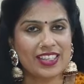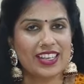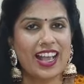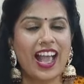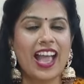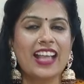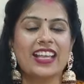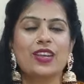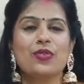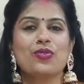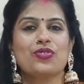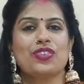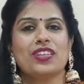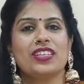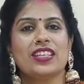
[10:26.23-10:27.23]
दिखाएंगे
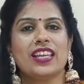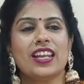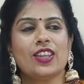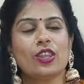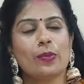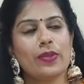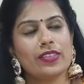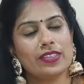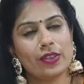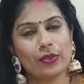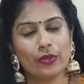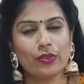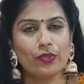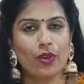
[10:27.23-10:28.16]
उस चीज़ के लिए तो मैं ज़रूर